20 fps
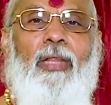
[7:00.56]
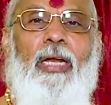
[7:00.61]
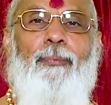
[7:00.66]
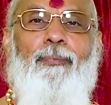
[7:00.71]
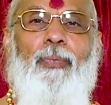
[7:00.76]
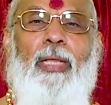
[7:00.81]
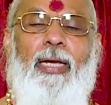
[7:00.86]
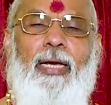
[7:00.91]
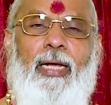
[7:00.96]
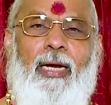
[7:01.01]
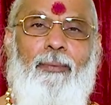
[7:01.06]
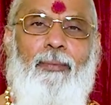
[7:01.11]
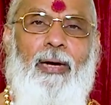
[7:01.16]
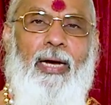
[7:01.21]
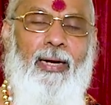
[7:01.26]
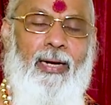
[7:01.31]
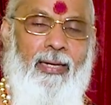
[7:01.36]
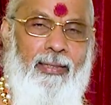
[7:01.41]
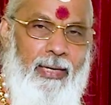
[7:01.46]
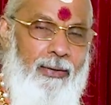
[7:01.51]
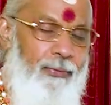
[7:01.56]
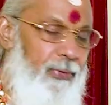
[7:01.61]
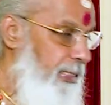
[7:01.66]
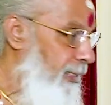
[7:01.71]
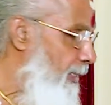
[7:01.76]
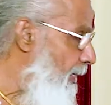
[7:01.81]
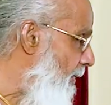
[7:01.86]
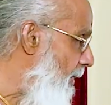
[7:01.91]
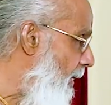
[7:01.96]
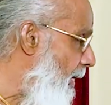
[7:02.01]
திருப்திகரமான அதாவது
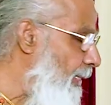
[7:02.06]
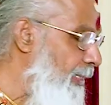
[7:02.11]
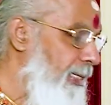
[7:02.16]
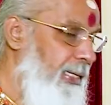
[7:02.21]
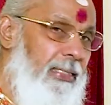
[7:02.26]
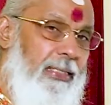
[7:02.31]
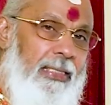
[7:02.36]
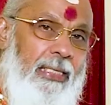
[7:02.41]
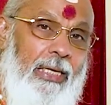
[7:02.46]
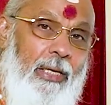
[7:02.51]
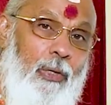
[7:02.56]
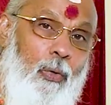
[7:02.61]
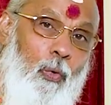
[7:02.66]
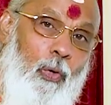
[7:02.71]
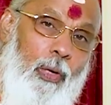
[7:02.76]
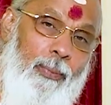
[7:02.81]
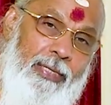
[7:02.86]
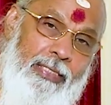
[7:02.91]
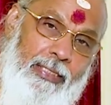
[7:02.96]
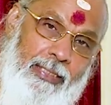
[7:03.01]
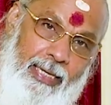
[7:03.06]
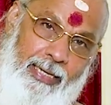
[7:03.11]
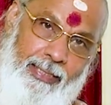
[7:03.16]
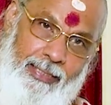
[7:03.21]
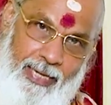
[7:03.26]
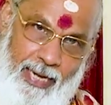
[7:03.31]
இந்த ஜாதகத்துக்கு உடமஸ்தன்